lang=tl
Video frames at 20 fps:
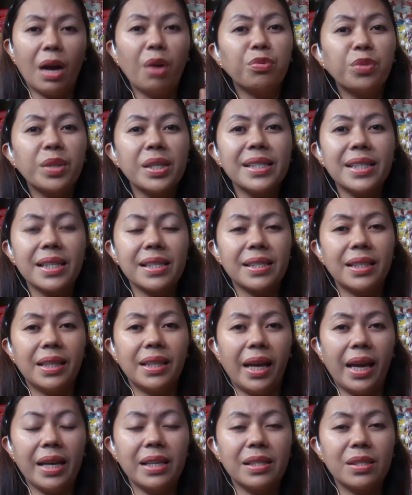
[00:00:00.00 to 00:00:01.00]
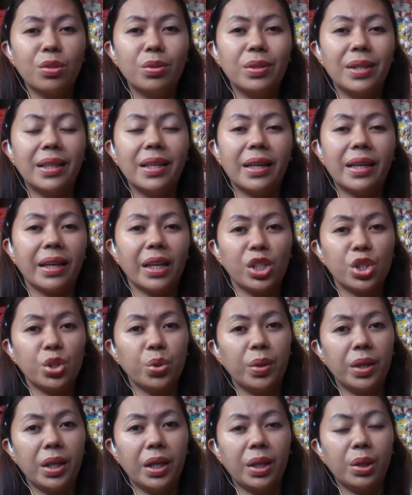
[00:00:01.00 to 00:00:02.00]
After 60 days, doon na
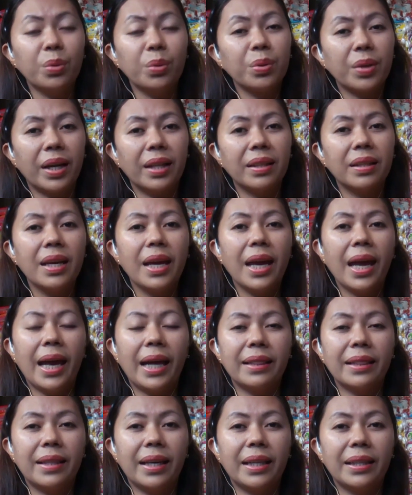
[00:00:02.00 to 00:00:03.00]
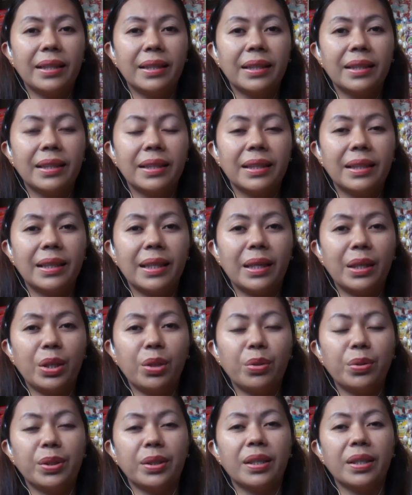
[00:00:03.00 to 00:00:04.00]
na-issue ni Google and then na
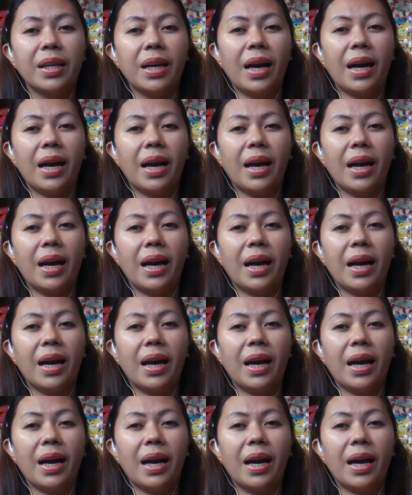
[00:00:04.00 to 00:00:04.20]
yun.